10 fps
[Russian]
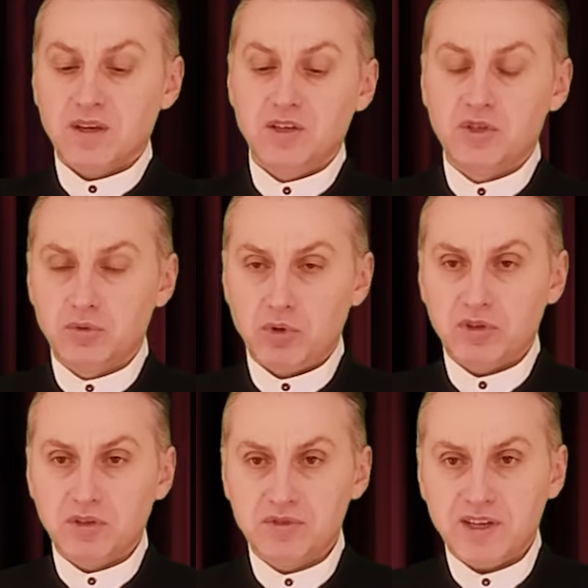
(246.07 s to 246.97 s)
И
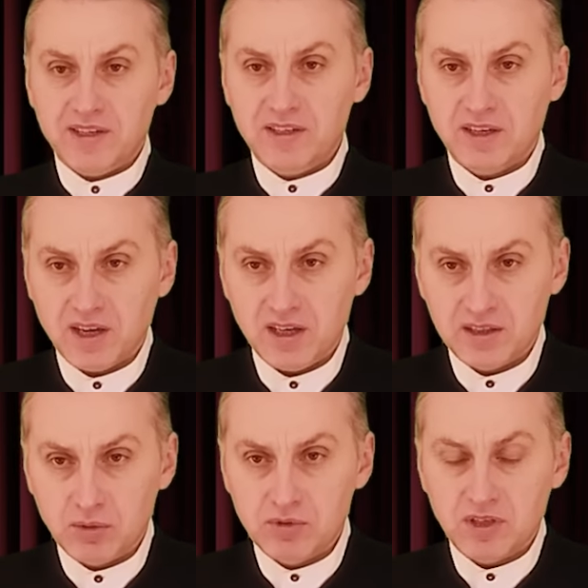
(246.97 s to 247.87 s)
четвертый всадник –
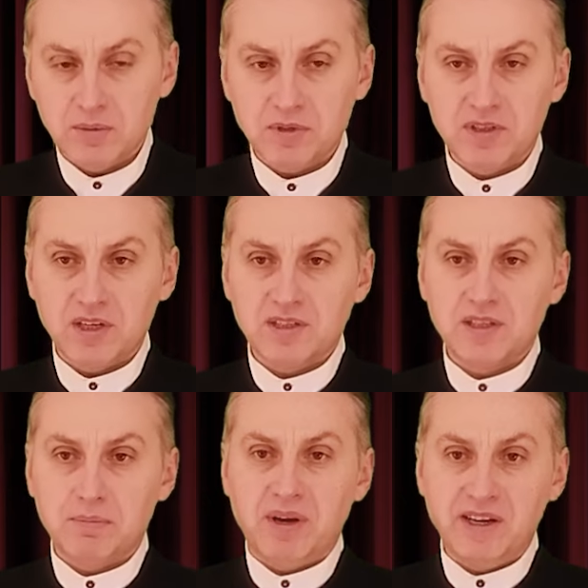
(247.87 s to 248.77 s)
это уже
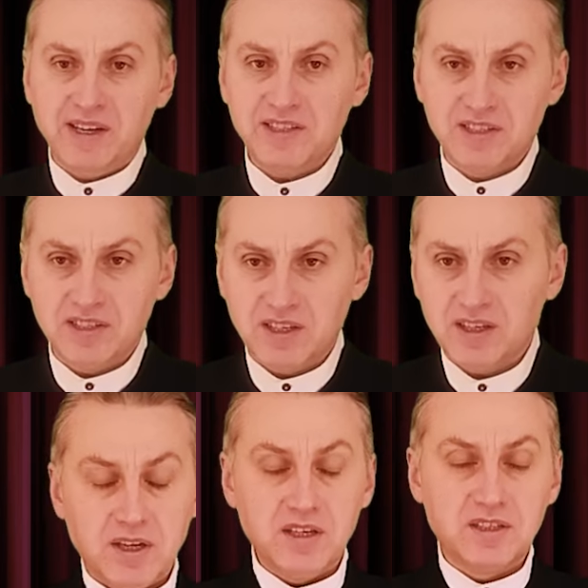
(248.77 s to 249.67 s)
непосредственно
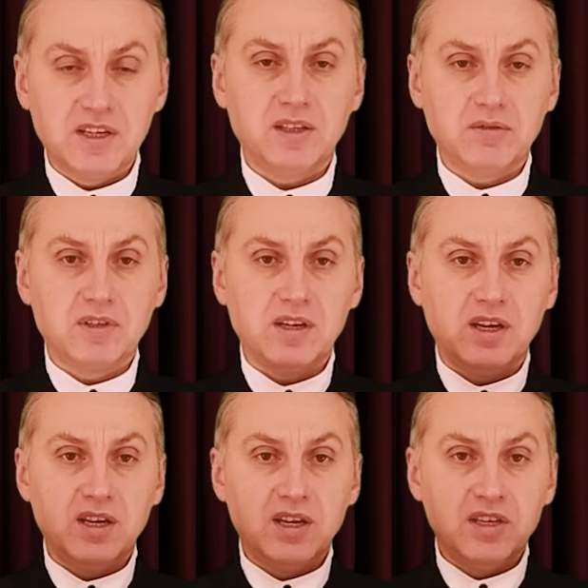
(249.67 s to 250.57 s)
болезни и,
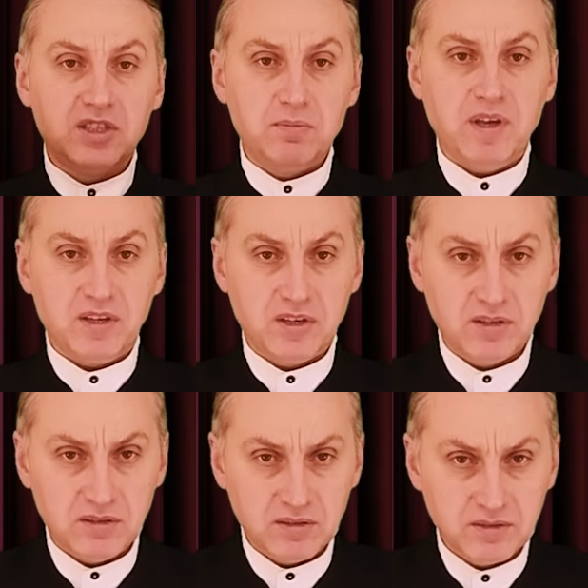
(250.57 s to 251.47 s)
следовательно, смерть.
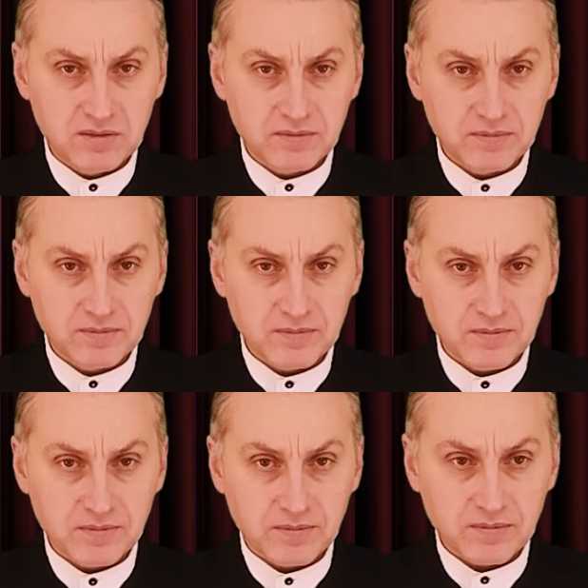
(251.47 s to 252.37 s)

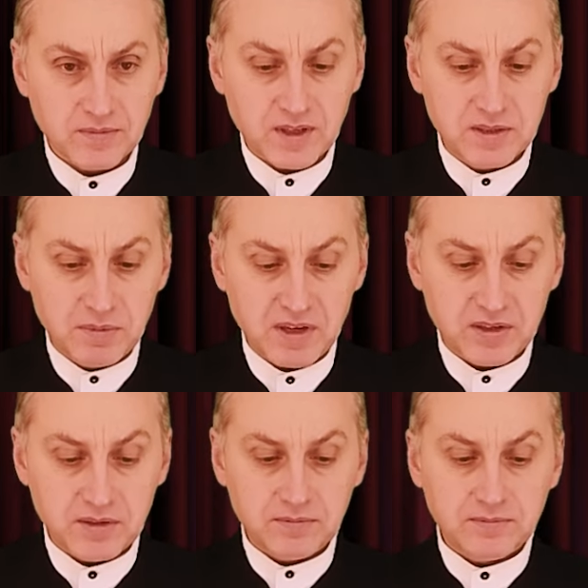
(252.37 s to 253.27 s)
Смерть.